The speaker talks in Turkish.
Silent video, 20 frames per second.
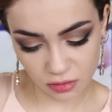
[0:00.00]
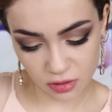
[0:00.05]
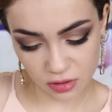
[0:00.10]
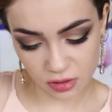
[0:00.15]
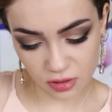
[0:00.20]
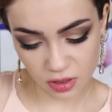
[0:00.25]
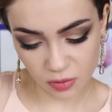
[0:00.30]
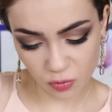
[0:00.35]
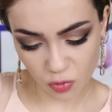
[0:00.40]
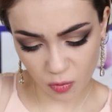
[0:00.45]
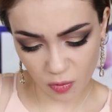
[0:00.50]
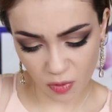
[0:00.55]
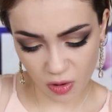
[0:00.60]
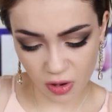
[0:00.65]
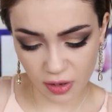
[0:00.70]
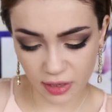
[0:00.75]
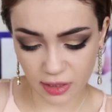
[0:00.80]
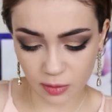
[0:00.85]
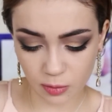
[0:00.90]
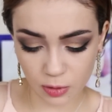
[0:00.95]
hatırlamıyorum.
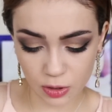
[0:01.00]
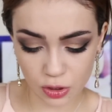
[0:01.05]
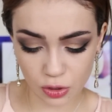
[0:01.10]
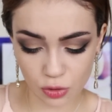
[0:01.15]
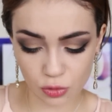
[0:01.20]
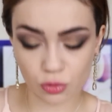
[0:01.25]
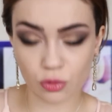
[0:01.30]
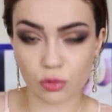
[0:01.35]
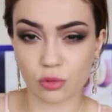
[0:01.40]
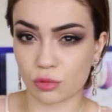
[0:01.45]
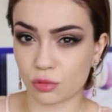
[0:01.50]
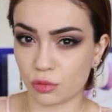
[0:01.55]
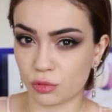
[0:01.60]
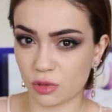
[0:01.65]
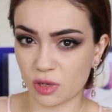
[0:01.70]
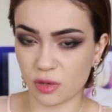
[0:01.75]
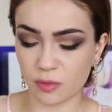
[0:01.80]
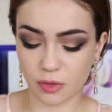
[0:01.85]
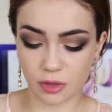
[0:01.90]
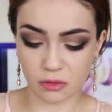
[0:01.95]
A55 yazıyor
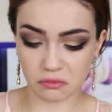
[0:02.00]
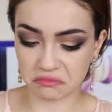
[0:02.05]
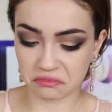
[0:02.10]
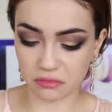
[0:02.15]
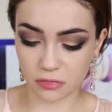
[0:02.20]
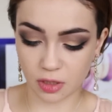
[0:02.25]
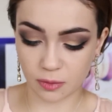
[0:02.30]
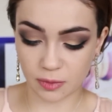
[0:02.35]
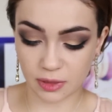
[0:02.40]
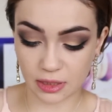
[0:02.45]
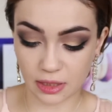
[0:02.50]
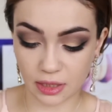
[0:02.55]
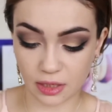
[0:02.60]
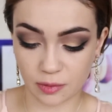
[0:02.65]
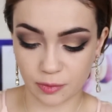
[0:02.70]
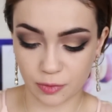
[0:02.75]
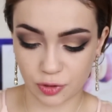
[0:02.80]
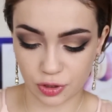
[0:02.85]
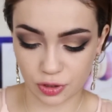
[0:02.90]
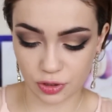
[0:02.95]
üstünde ama emin
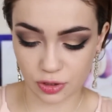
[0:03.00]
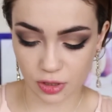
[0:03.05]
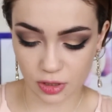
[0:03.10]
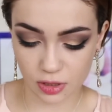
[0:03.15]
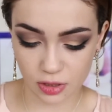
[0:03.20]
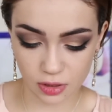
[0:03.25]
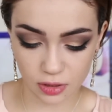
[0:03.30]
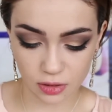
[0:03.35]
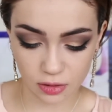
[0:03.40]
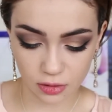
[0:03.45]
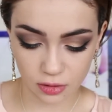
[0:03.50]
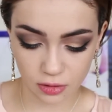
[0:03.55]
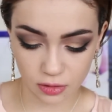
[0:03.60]
değilim açıkçası.